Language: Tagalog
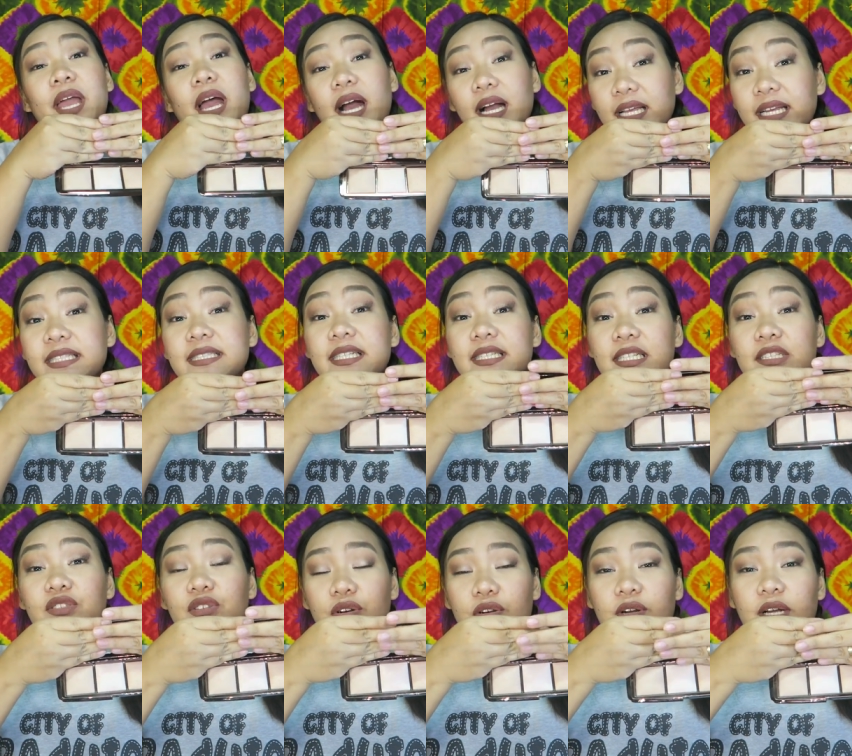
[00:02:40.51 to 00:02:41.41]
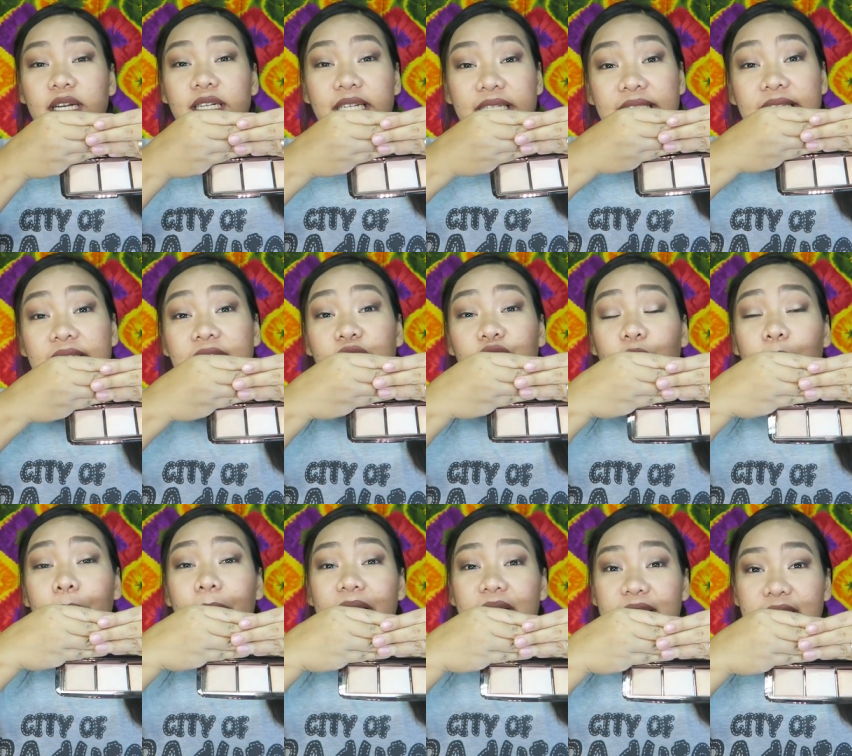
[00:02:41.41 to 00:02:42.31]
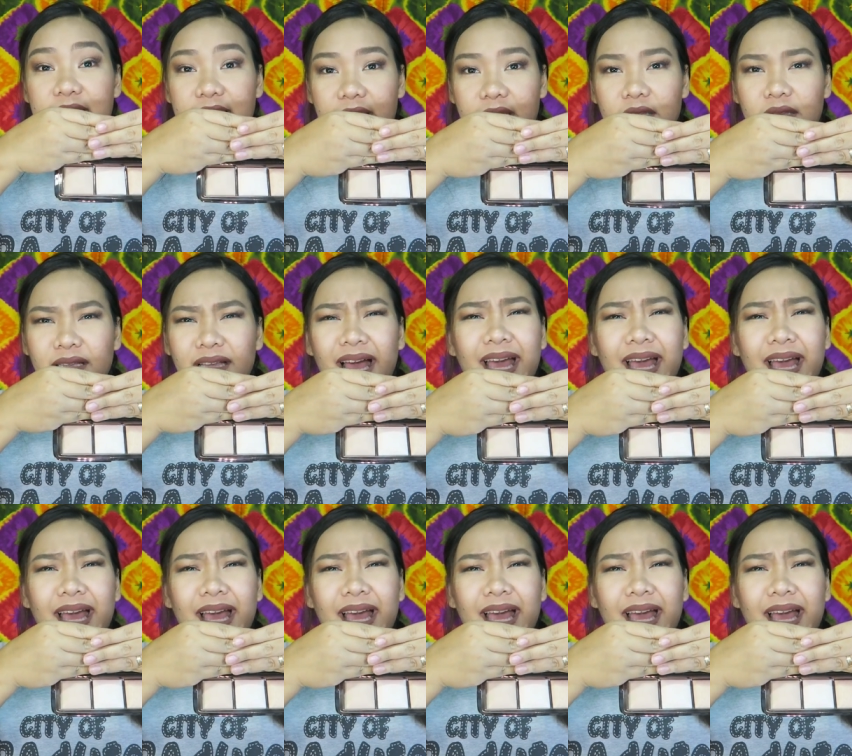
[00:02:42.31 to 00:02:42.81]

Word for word: Ang ganda nito, ang ganda nitong pang set.